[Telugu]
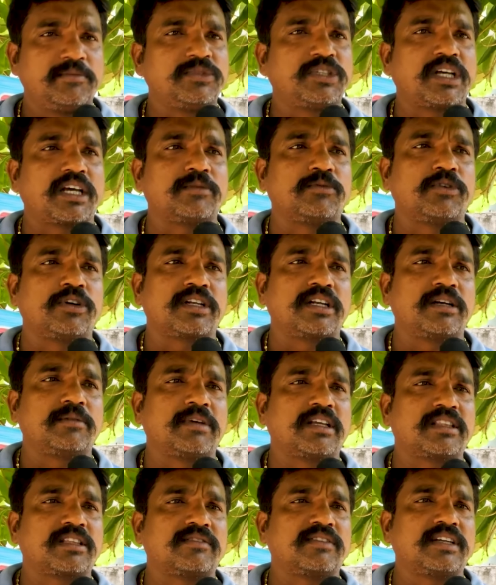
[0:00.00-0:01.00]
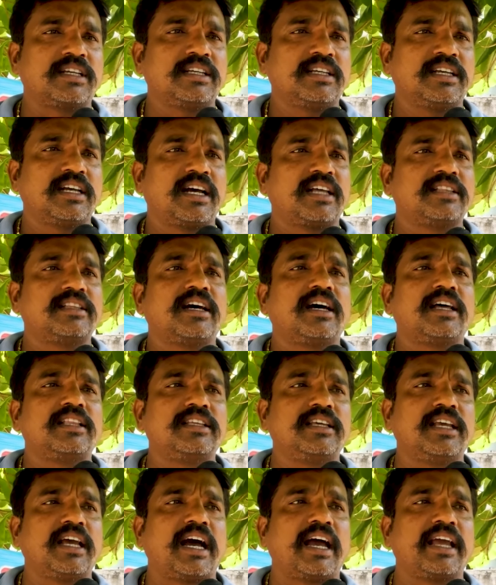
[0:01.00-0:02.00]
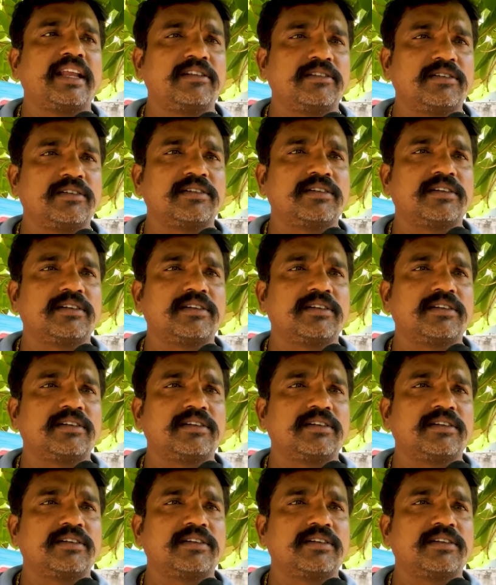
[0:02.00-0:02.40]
జగన్మోహన్ రెడ్డి మాత్రమే అది ఆయన